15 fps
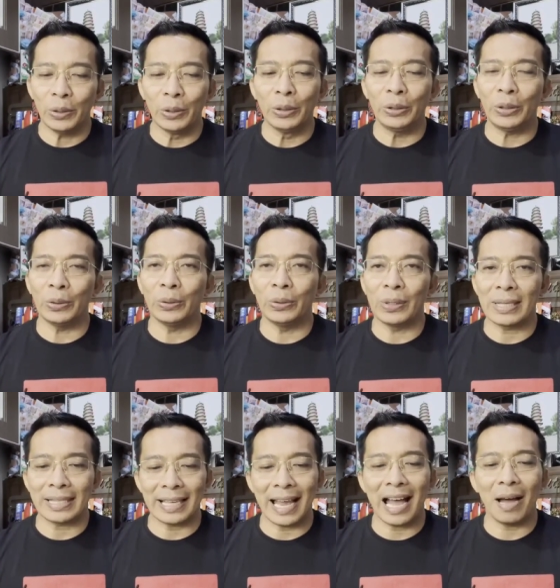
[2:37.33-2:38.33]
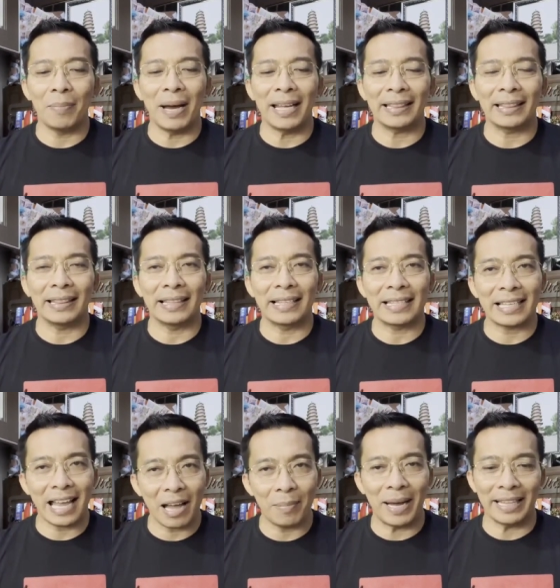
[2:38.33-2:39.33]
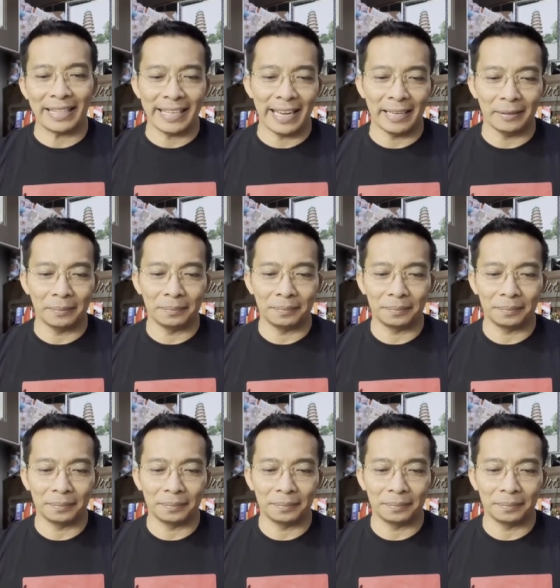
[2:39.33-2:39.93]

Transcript: untuk sahabat-sahabatnya."